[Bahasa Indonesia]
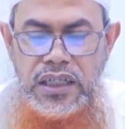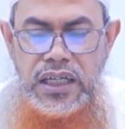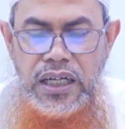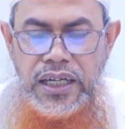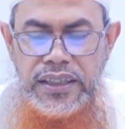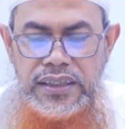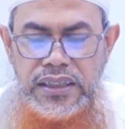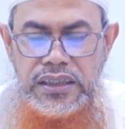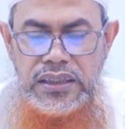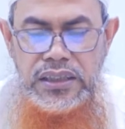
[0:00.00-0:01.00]
ayat
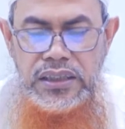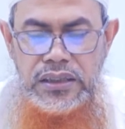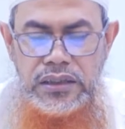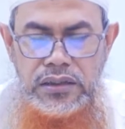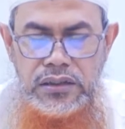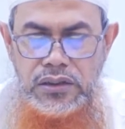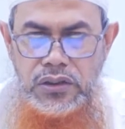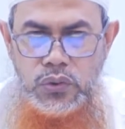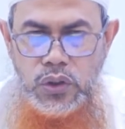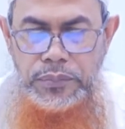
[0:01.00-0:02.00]
yang
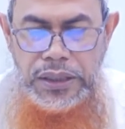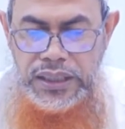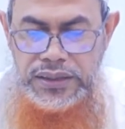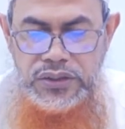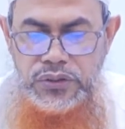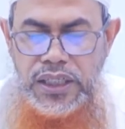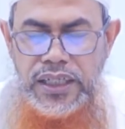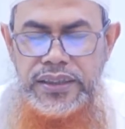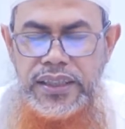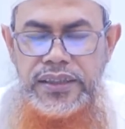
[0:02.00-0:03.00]
ke-12 juga
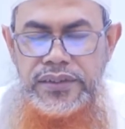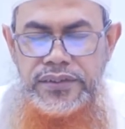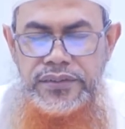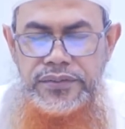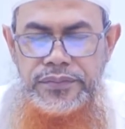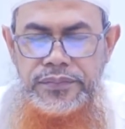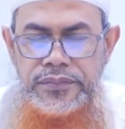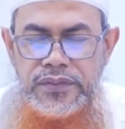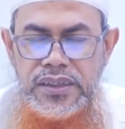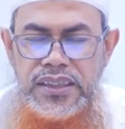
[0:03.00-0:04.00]
ada
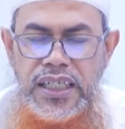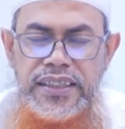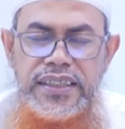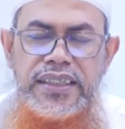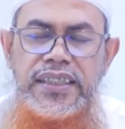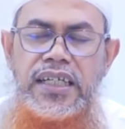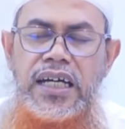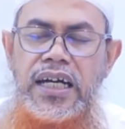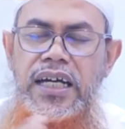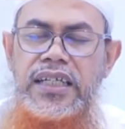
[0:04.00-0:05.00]
dan di
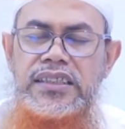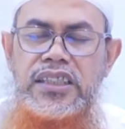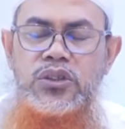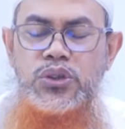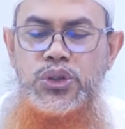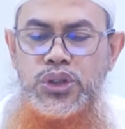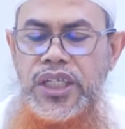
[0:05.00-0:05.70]
ayat 176